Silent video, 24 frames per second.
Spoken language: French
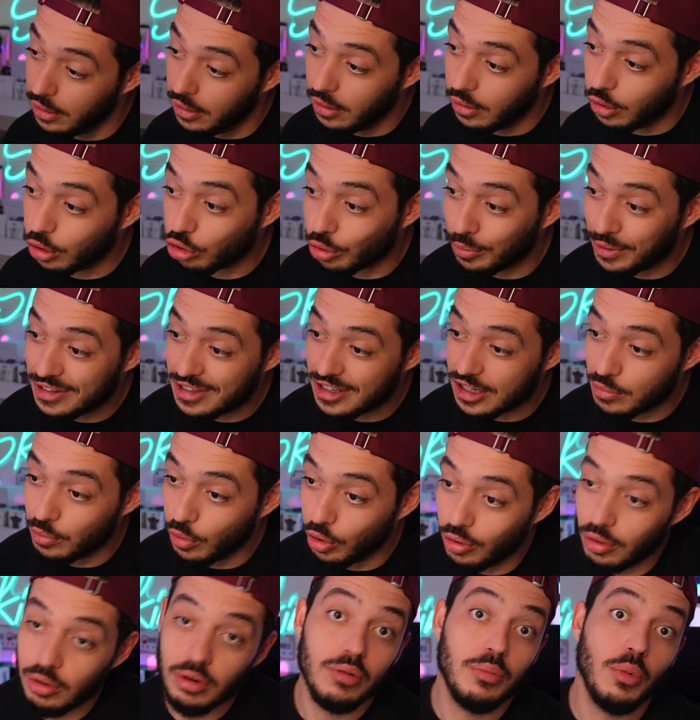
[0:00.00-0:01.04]

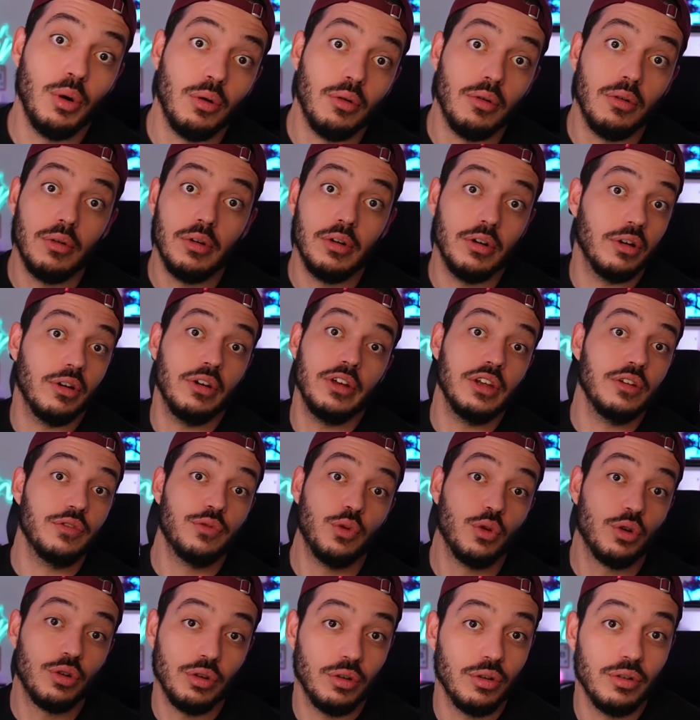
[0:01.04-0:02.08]
Automatiquement, euh, bon, euh, il
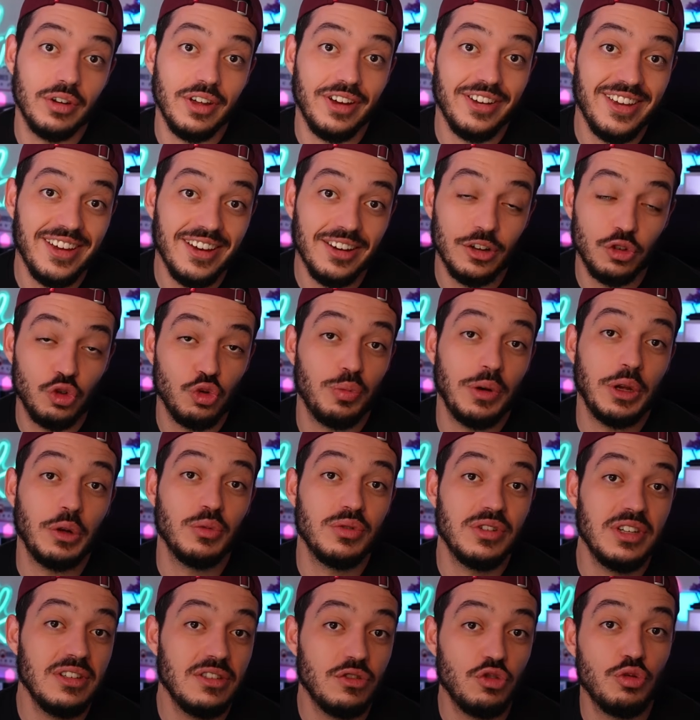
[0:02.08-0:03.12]
faut que derrière, tu payes
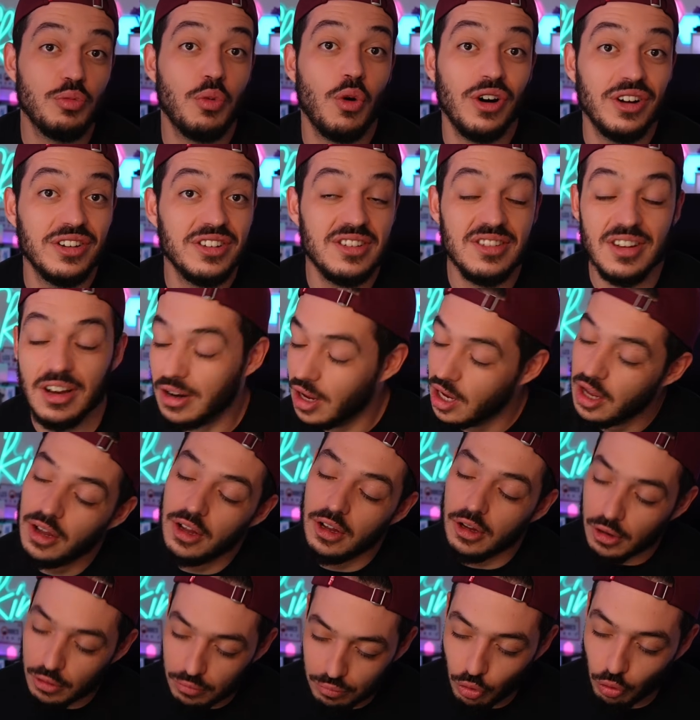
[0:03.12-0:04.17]
aussi si tu prends un diesel.
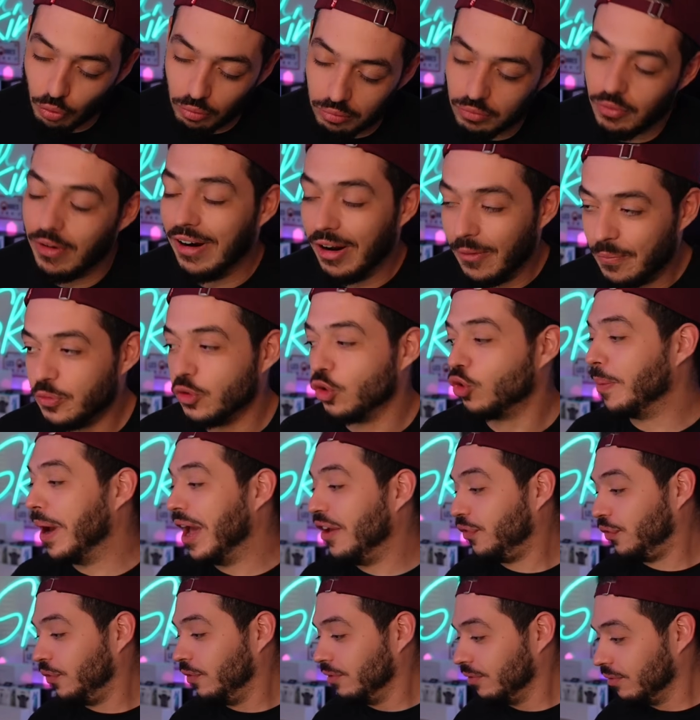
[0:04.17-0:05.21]
Donc
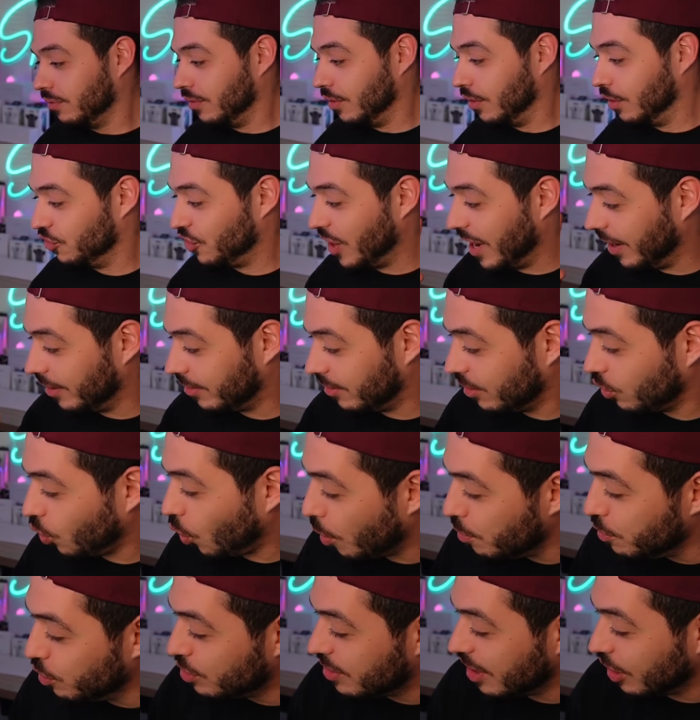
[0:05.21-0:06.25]
bref, euh, j'arrête. 3
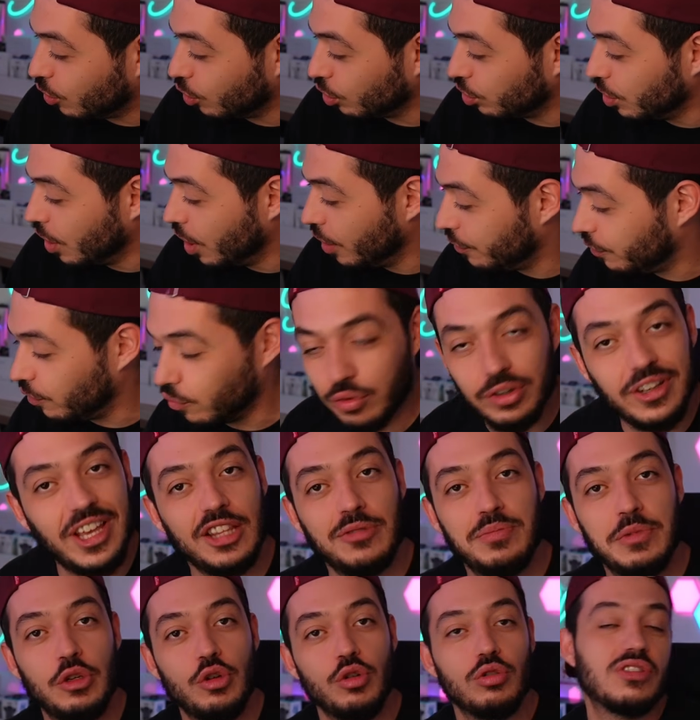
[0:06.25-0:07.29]
minutes 59, 4
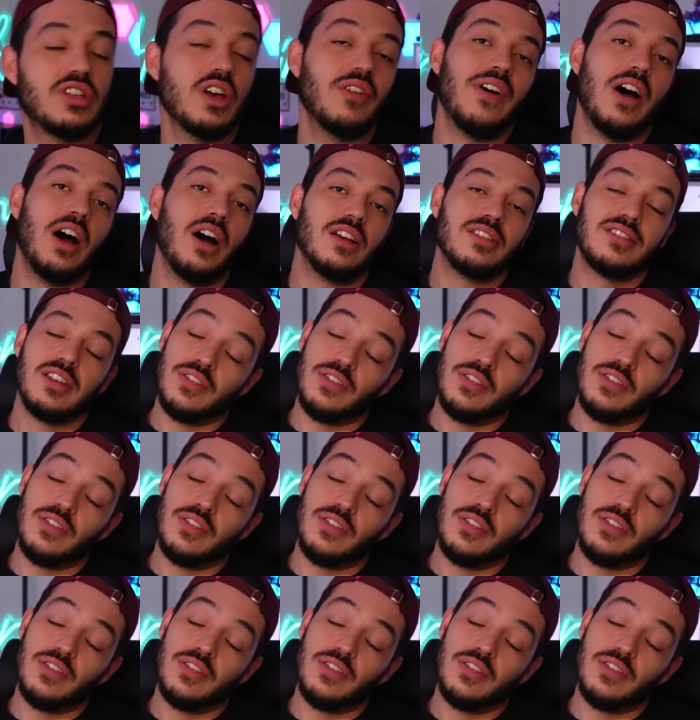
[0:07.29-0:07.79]
minutes, ça va, ça